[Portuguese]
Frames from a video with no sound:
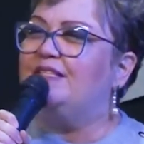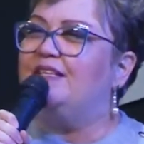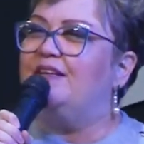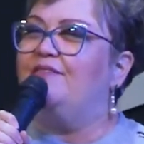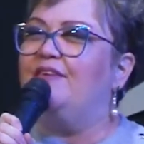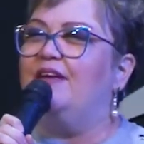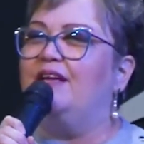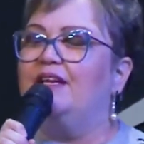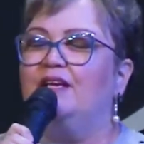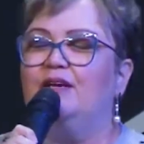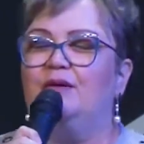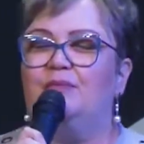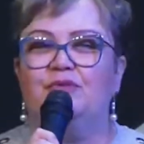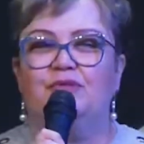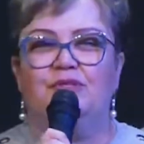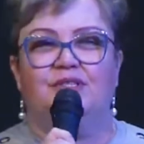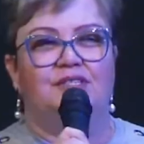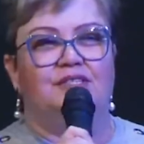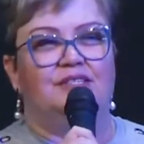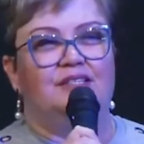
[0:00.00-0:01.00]

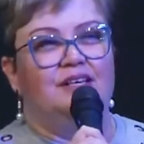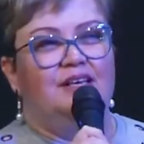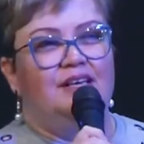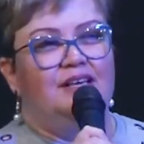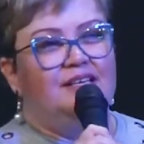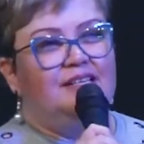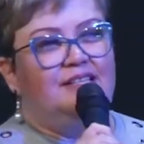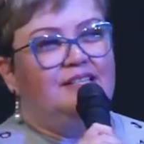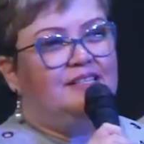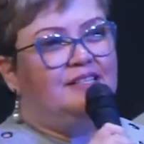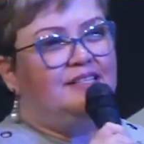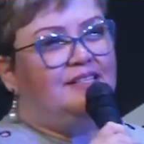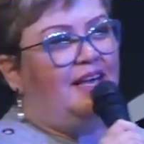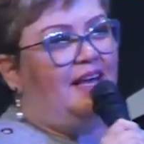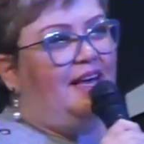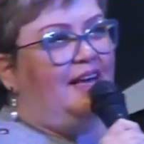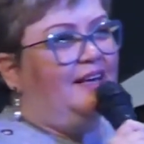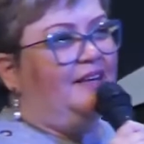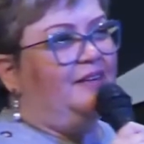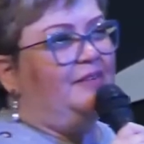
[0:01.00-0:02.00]
deveríamos
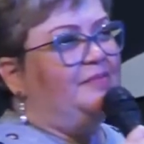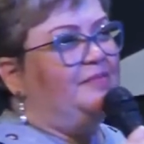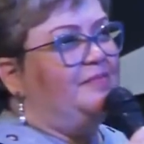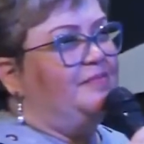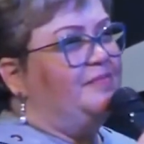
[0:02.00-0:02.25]
ser